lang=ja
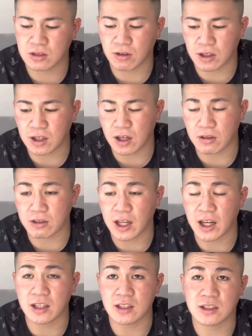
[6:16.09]
にはねあの競
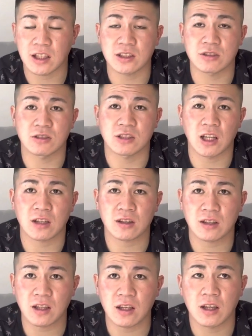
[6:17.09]
輪選手になっ
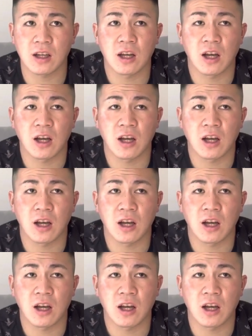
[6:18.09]
て